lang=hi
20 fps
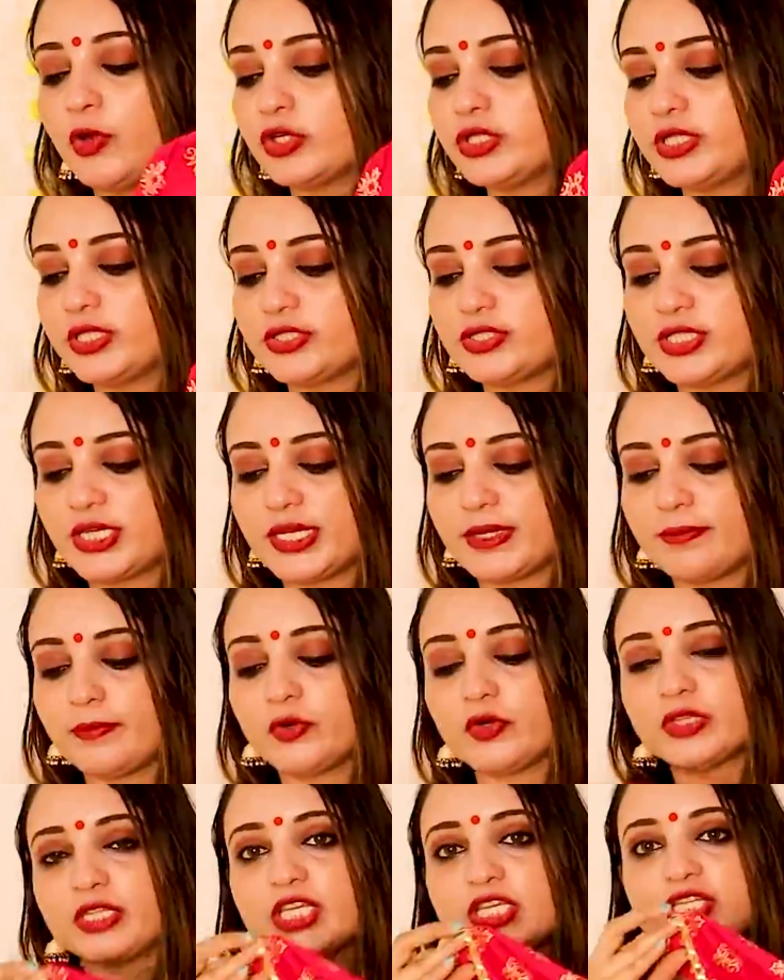बहुत ही अच्छा है
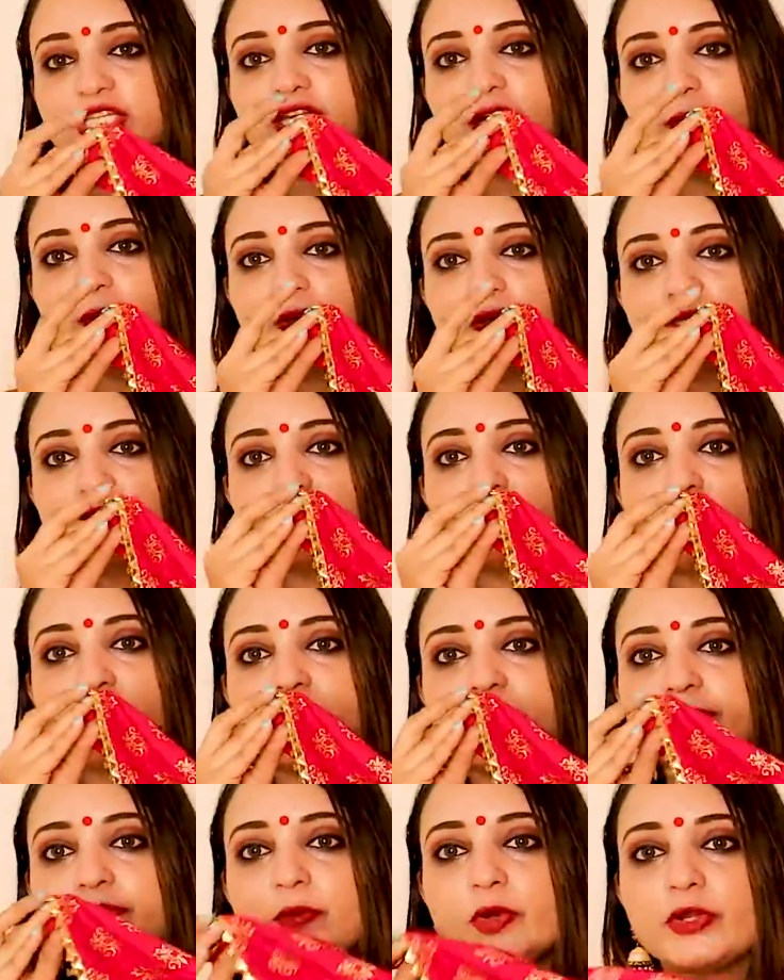और नीचे आपको ऐसी
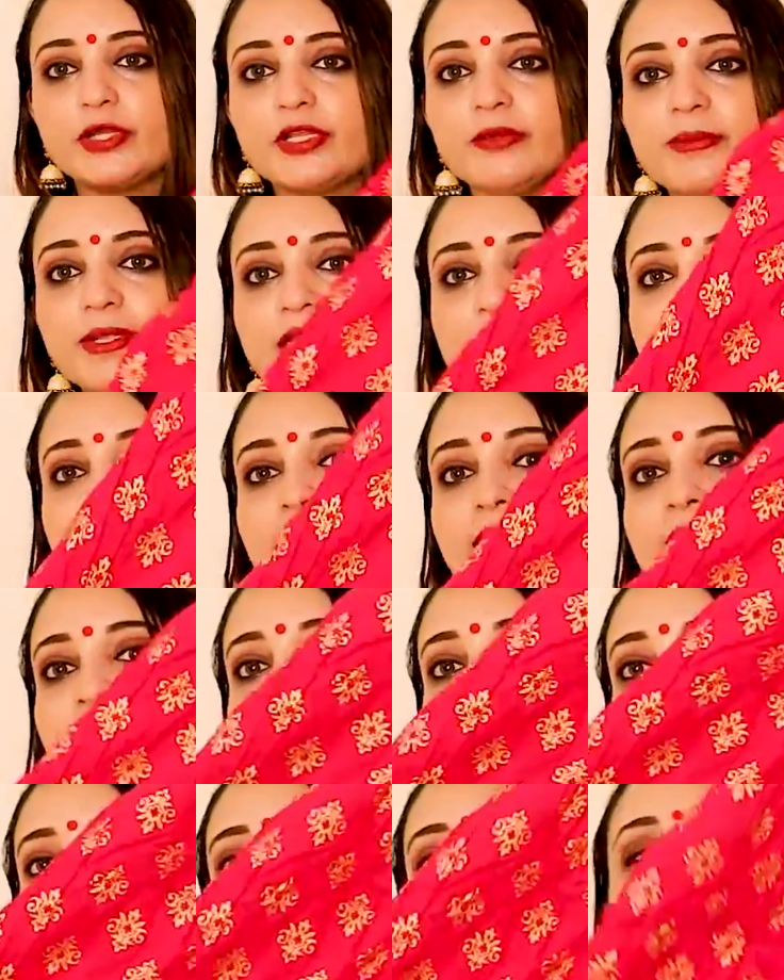गोल्डन बॉर्डर मिलती है
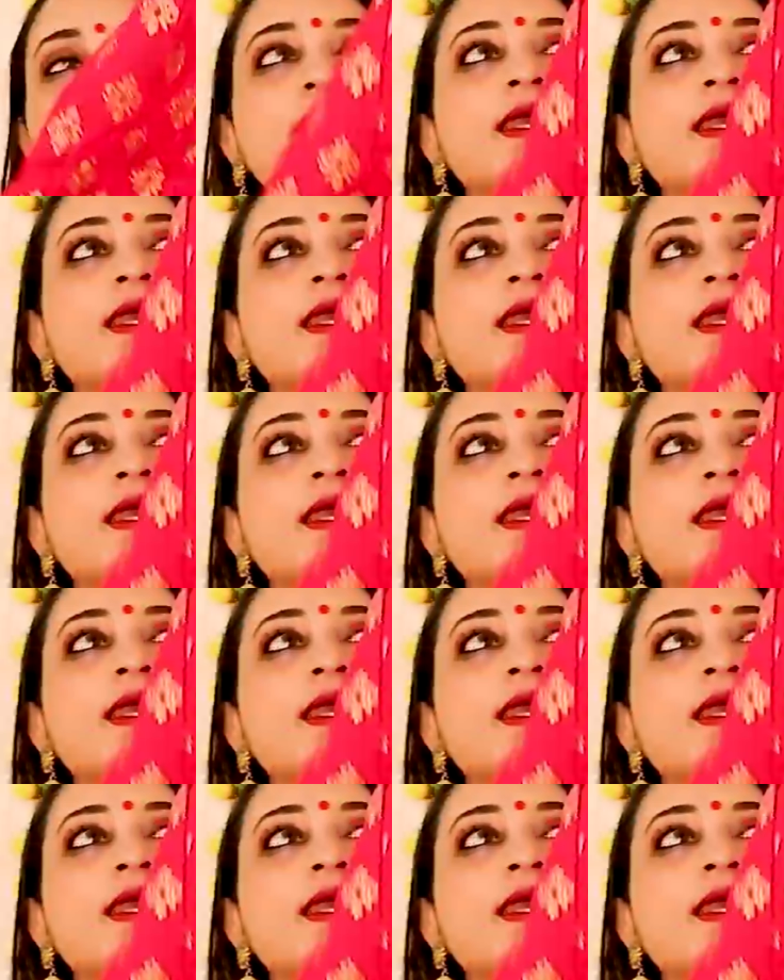अगेन